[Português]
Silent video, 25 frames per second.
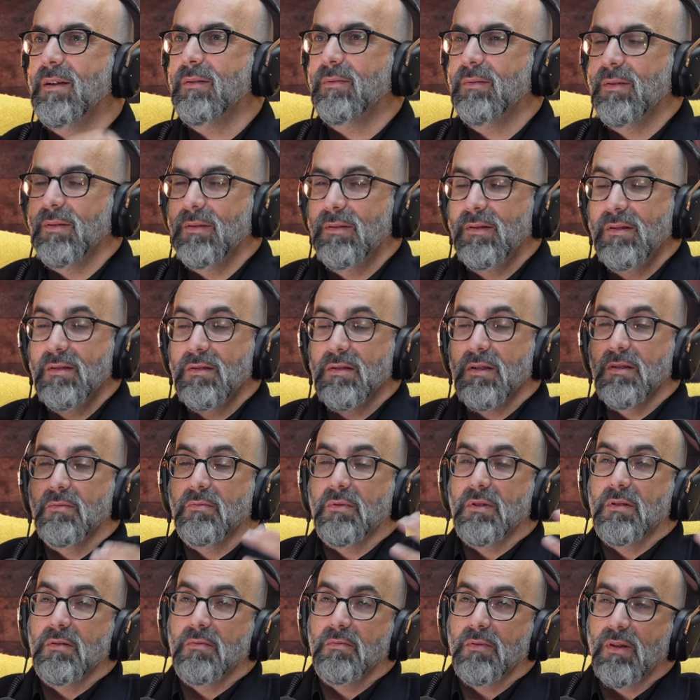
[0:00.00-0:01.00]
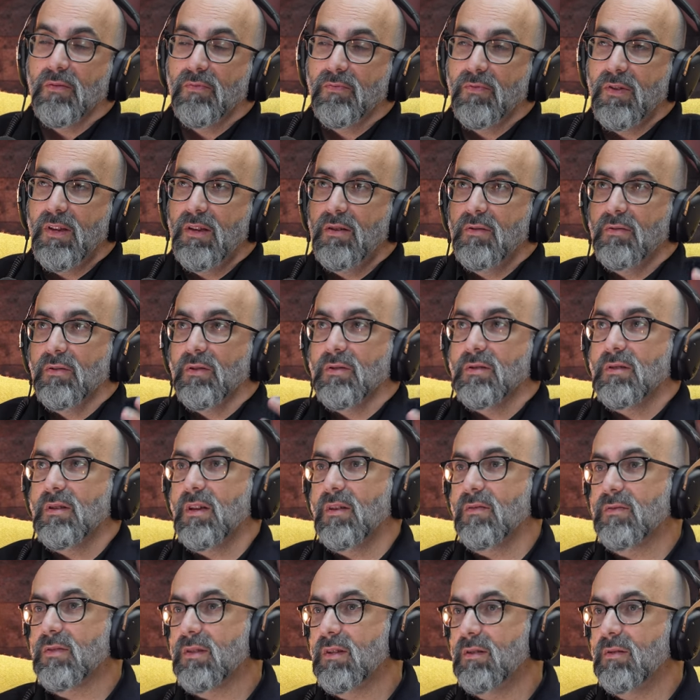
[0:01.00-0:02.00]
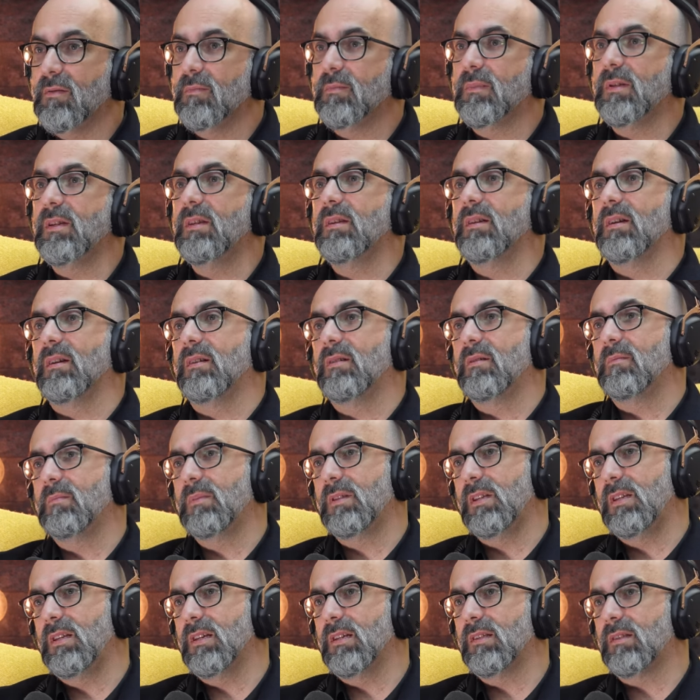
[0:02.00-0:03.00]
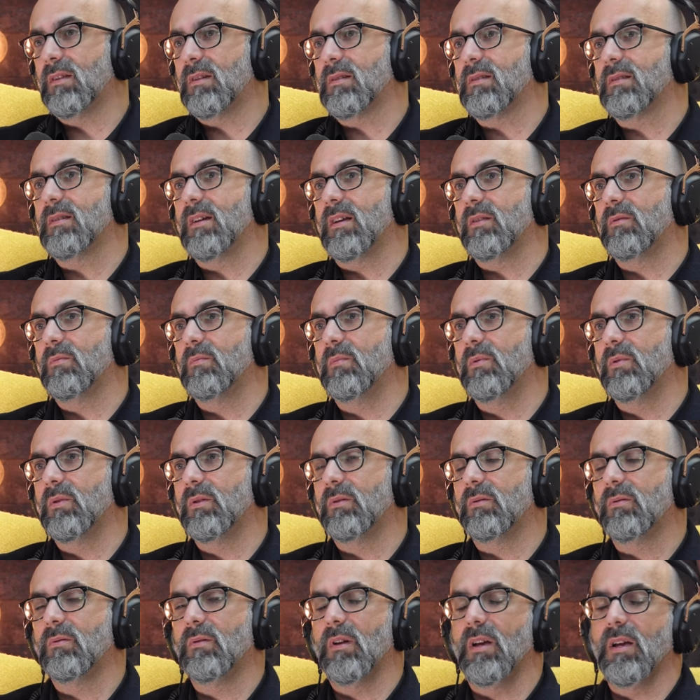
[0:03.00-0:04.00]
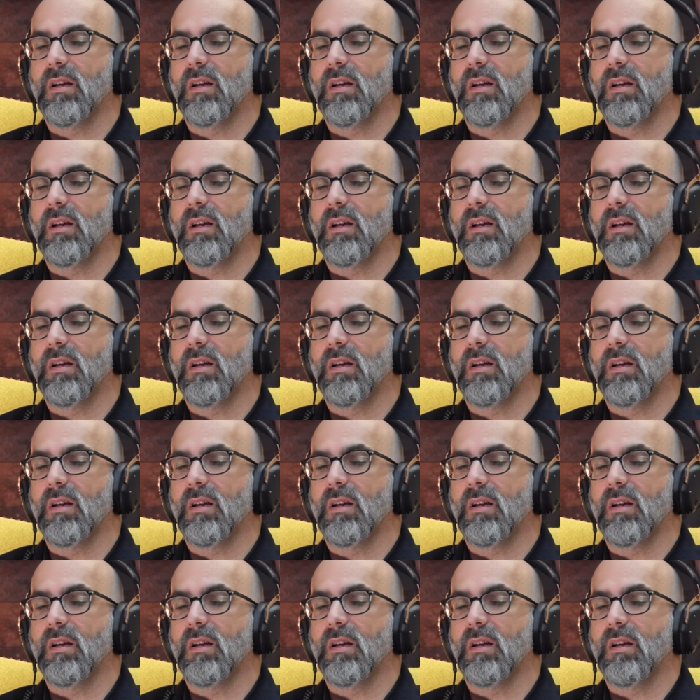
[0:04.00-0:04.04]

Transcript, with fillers: De, dizendo que, enfim, o Dostoiévski não me, tinha, não me tinha interessado muito.